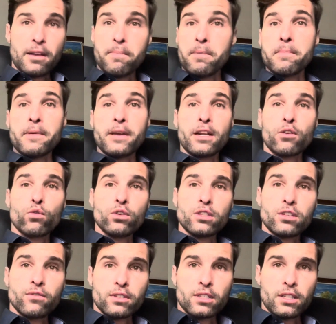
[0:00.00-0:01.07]
a primeira coisa
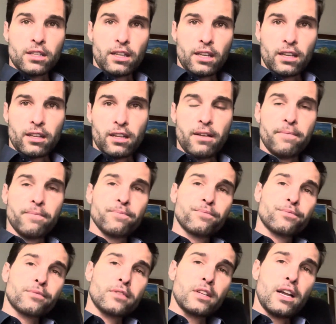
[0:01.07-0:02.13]
que você tem que ter
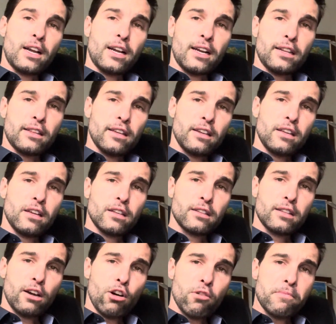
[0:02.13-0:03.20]
a carteirinha
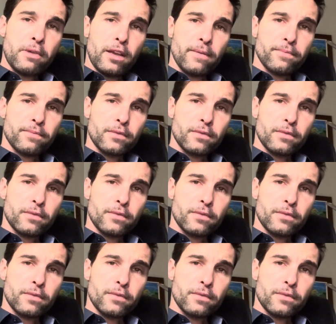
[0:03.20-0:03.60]
da OB.